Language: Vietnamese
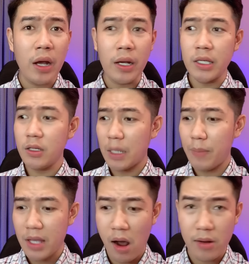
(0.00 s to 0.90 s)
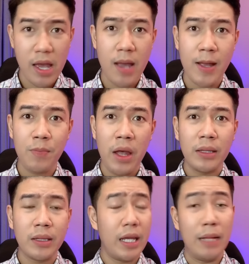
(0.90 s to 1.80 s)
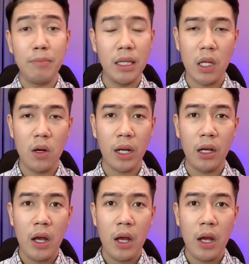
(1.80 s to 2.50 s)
nhưng sao bây giờ về á thấy ảnh bình thường à